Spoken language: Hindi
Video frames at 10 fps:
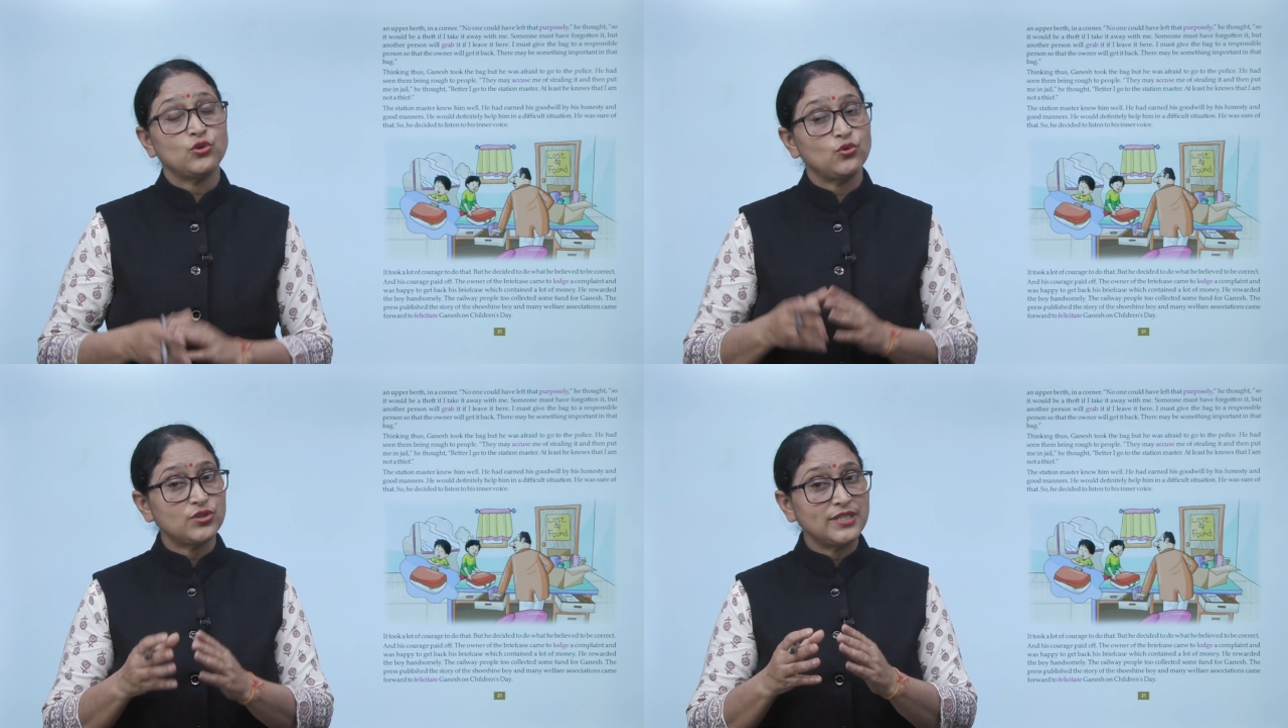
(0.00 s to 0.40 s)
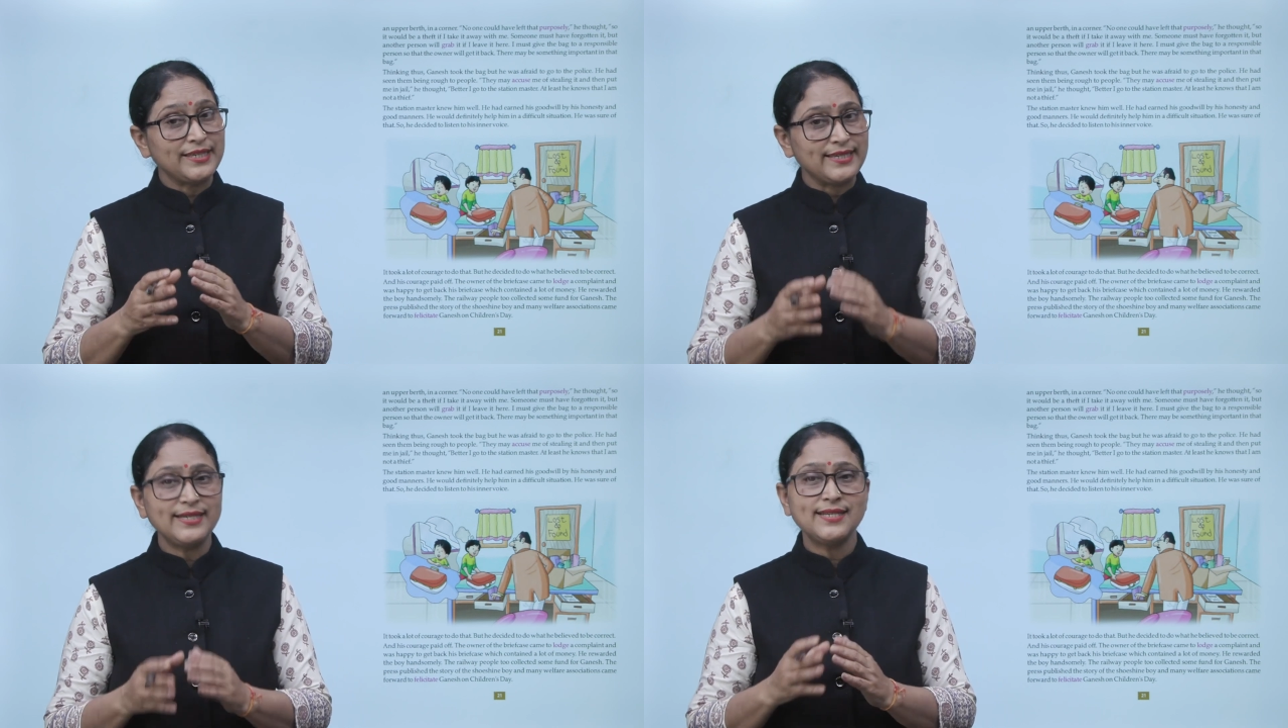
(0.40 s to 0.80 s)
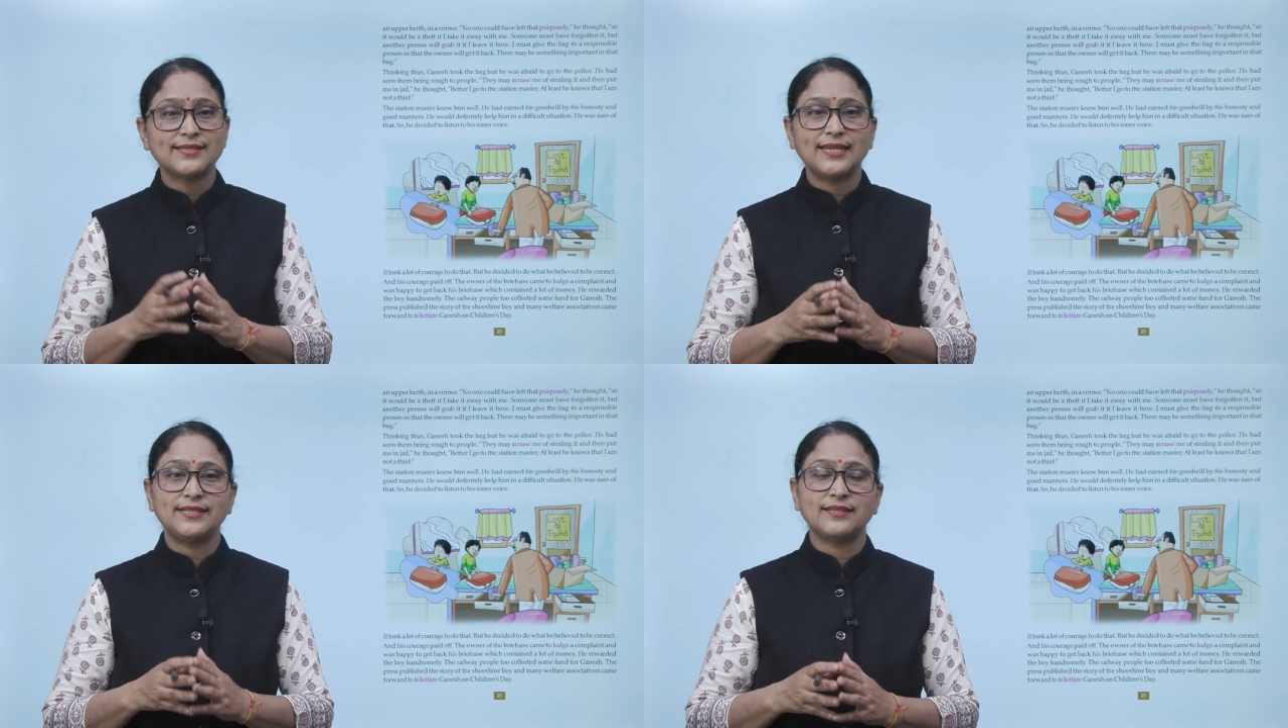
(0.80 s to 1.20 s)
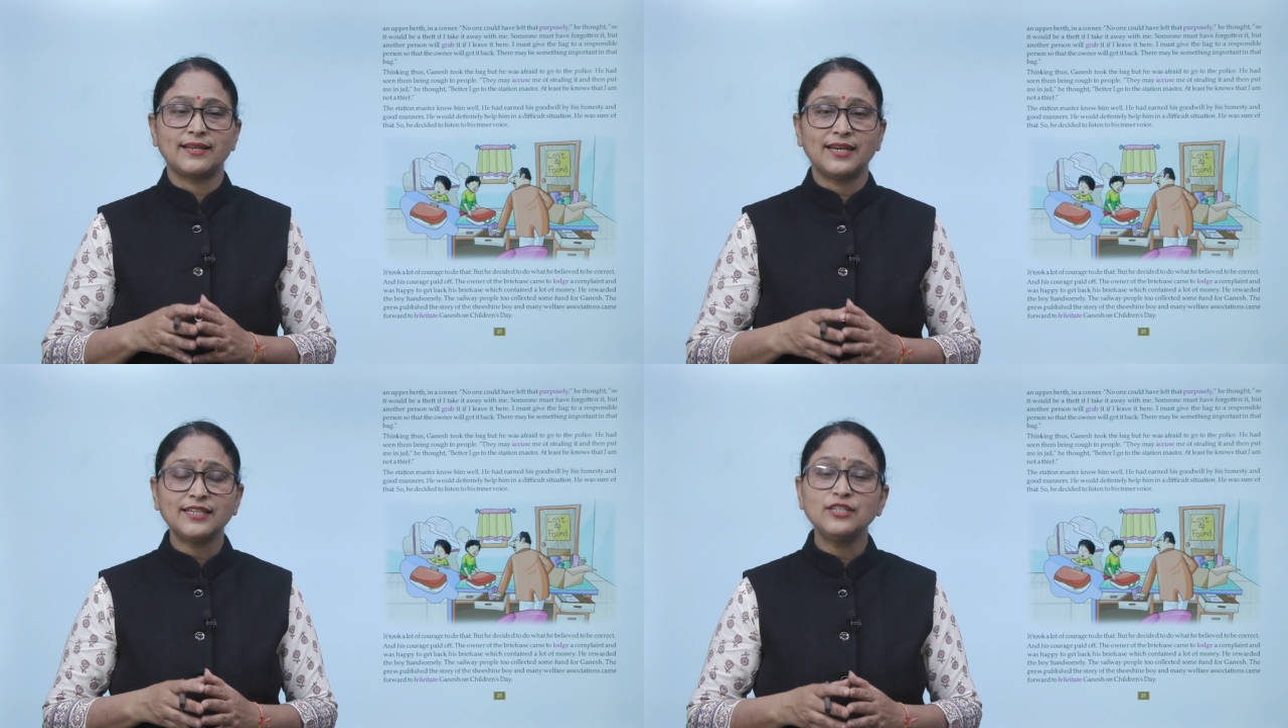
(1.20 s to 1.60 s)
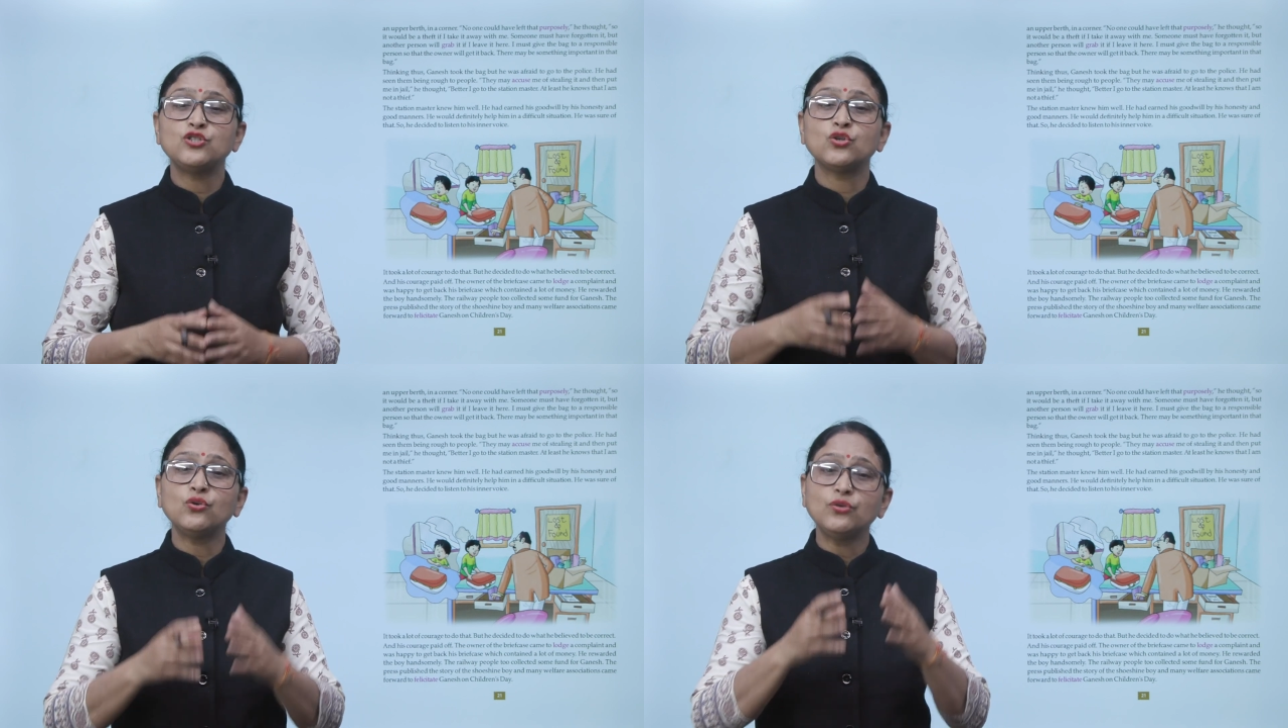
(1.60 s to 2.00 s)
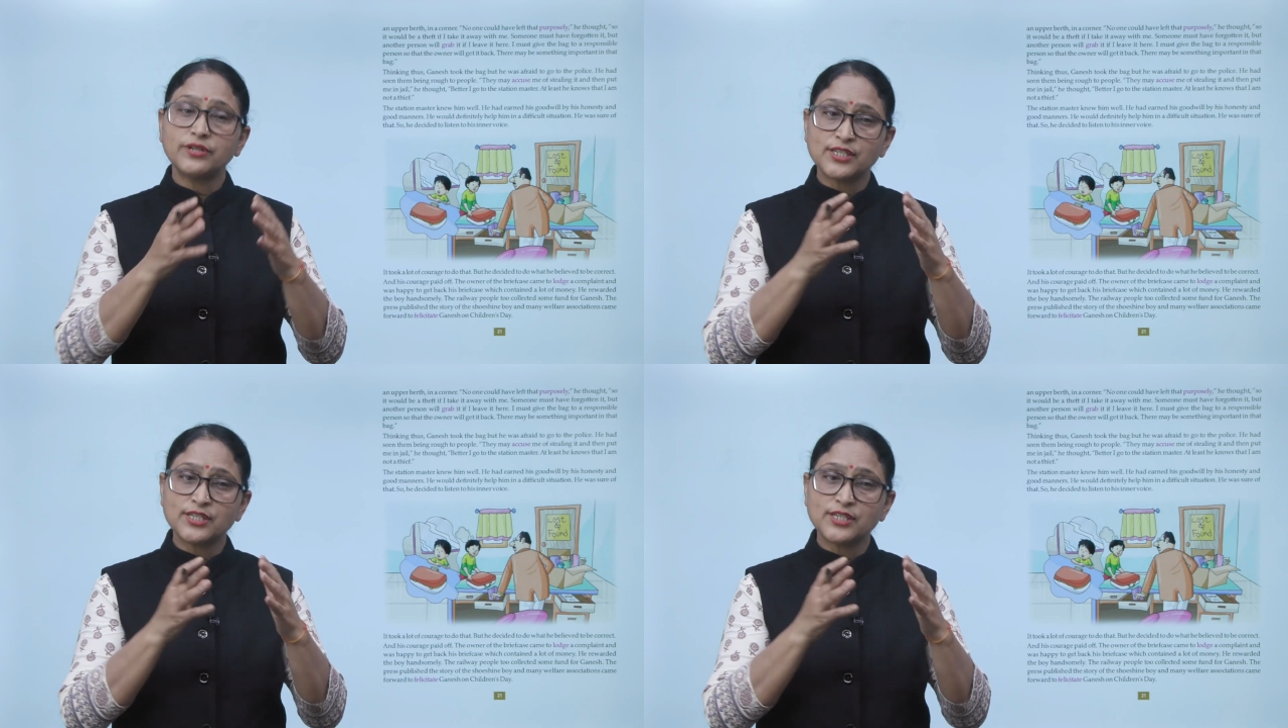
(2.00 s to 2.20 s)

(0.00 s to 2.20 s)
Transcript: तो उसने ये डिसाइड करा कि जो